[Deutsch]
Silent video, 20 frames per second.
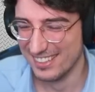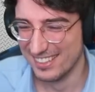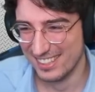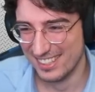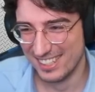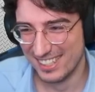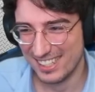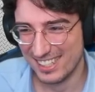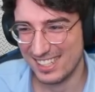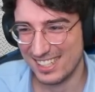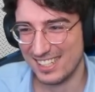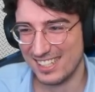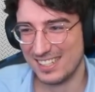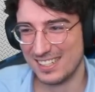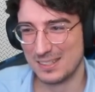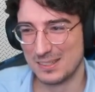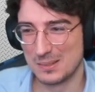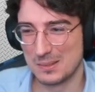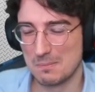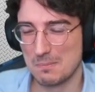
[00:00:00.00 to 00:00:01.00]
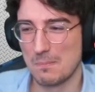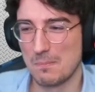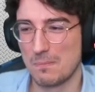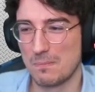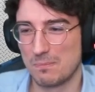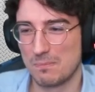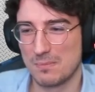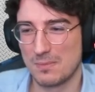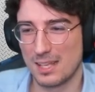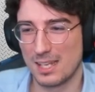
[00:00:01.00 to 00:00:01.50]
installiert zum
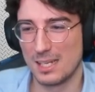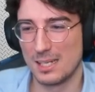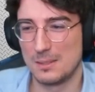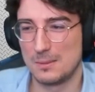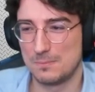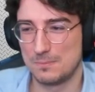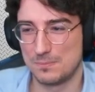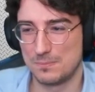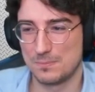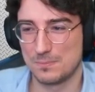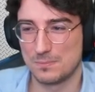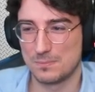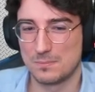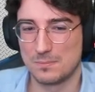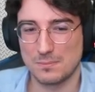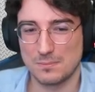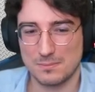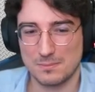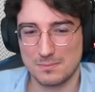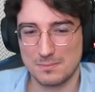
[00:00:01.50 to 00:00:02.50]
ersten Mal seit immer.